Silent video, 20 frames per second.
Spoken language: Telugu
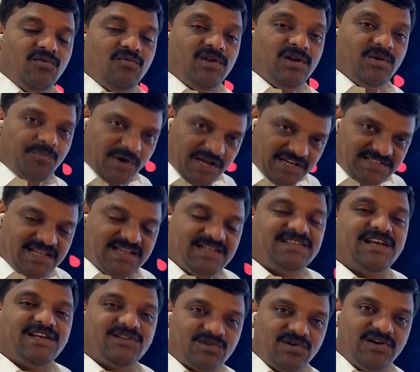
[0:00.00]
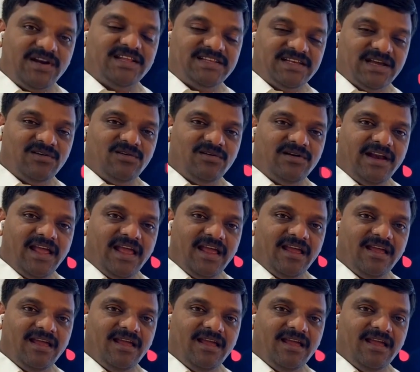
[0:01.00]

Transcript: ఇన్ని పైసలు చేతులుండే జేవులుండే